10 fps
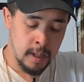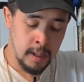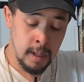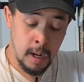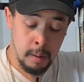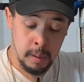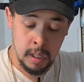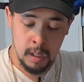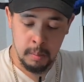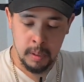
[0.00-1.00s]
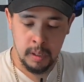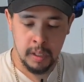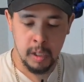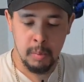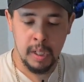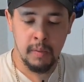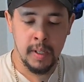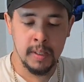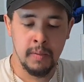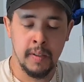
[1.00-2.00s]
Ja, aber ich gehe
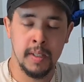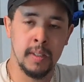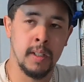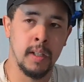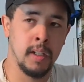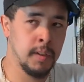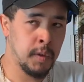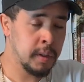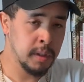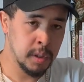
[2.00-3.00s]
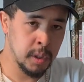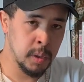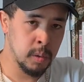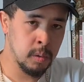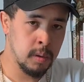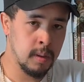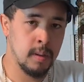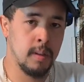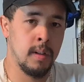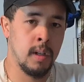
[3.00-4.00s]
normalerweise fast jede Woche ins Kino.
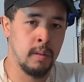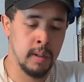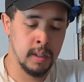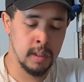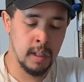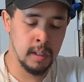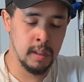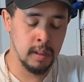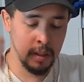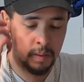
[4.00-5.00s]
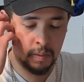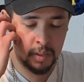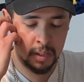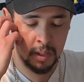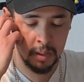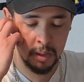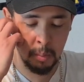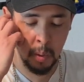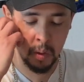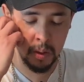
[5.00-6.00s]
Aber es ist leider, wie gesagt, nicht
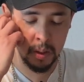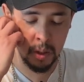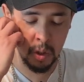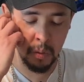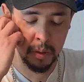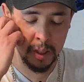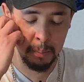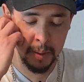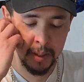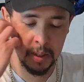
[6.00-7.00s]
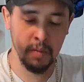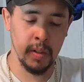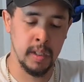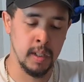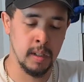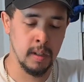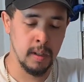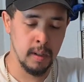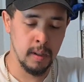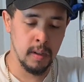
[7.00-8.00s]
möglich. Ich hoffe demnächst wieder,
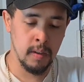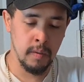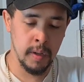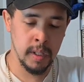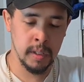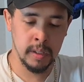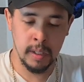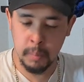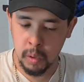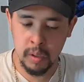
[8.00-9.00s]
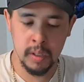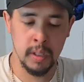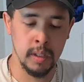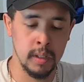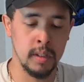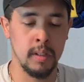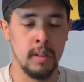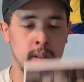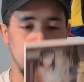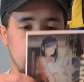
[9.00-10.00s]
wenn es denn möglich ist.
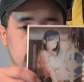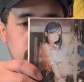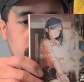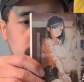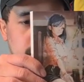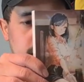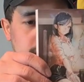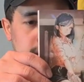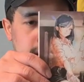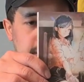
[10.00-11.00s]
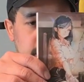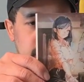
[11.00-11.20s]
Und ja, da haben wir